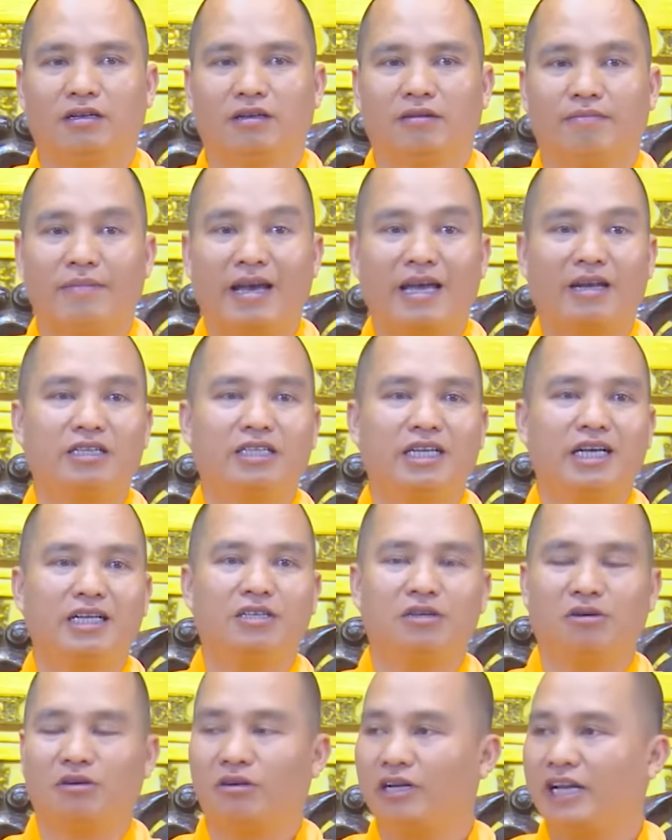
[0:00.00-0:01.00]
Mẹ nó chết
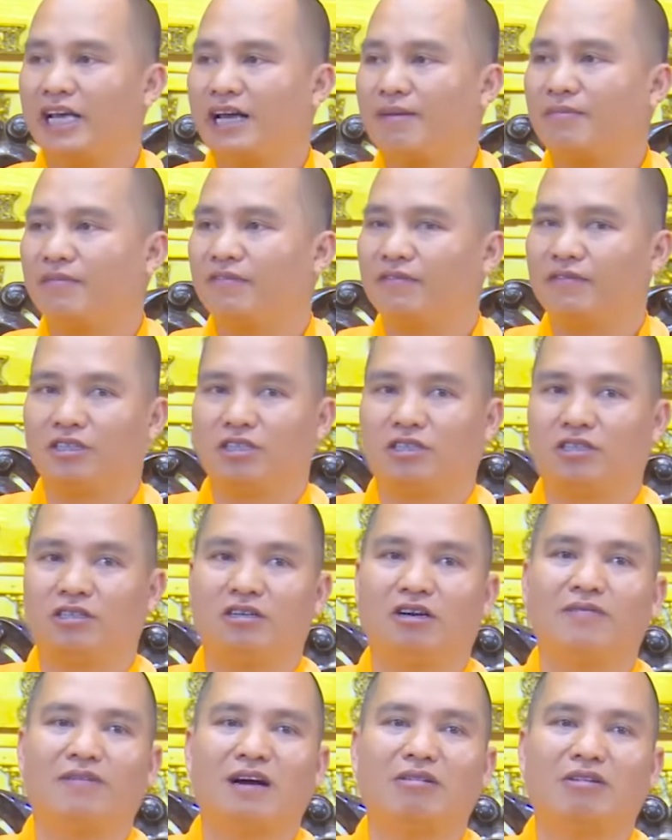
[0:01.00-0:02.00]
rồi nó đem
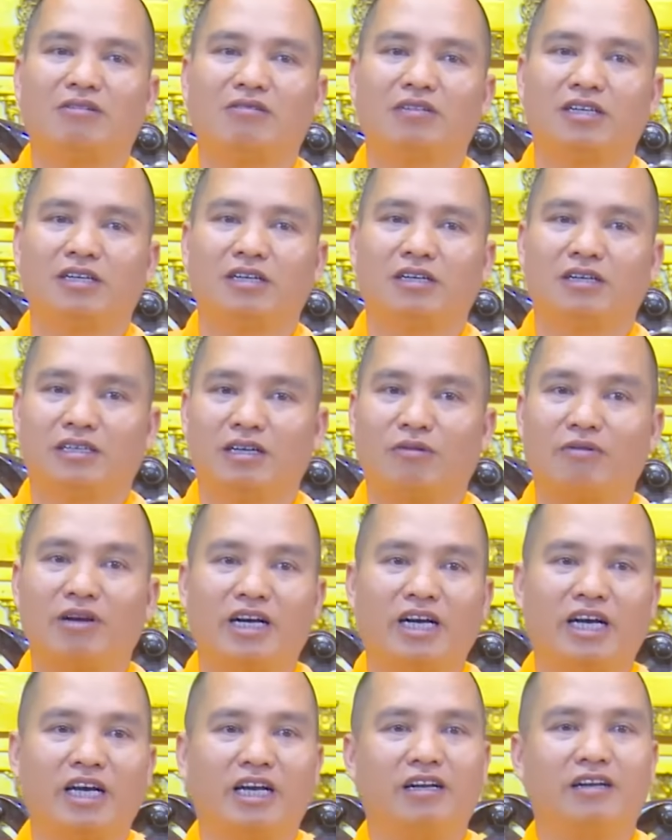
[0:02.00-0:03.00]
cho vào trong gì? Trong cái
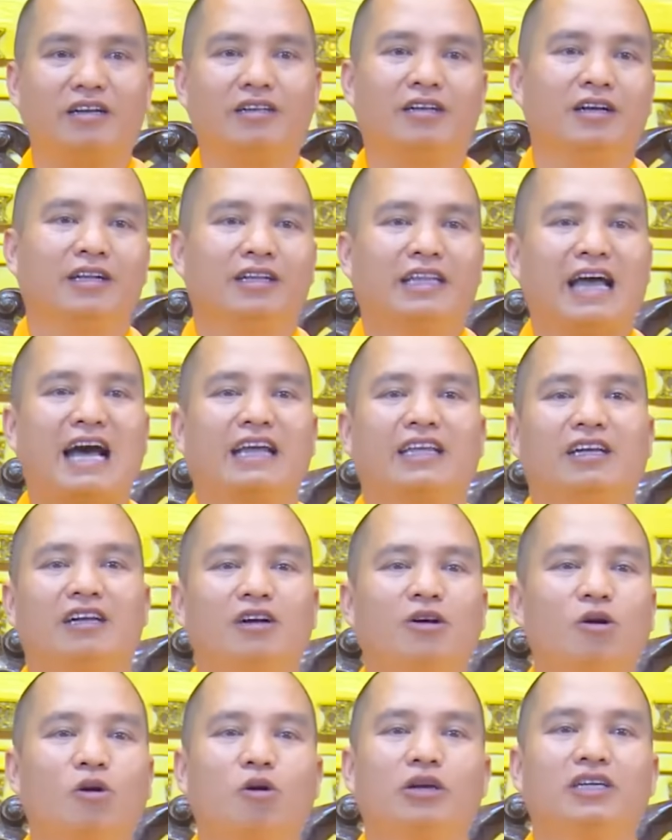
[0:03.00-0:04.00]
ghế, nó thả ra
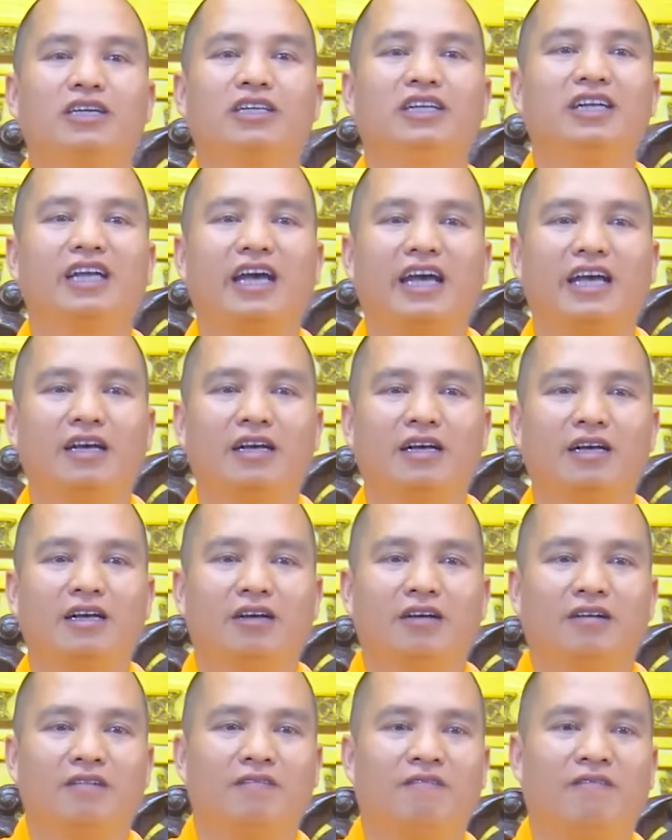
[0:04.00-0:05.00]
nó ngồi như thế này.
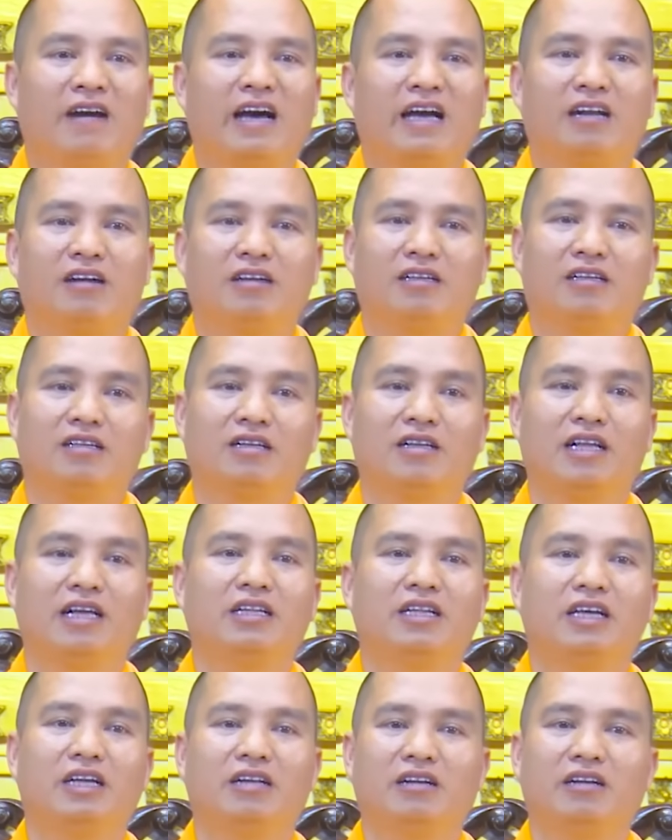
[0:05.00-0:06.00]
Và nó lấy
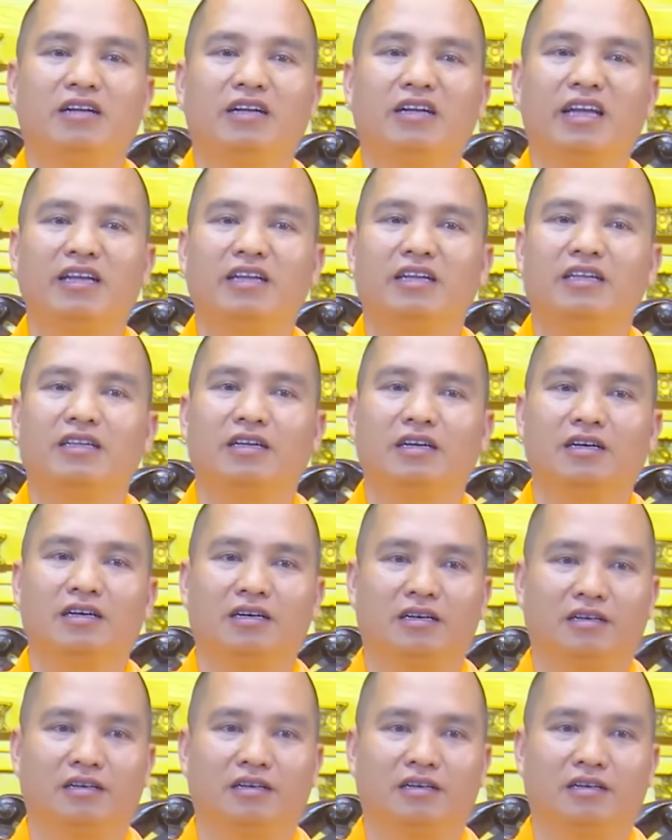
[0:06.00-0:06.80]
tiền nó đi đánh điện tử.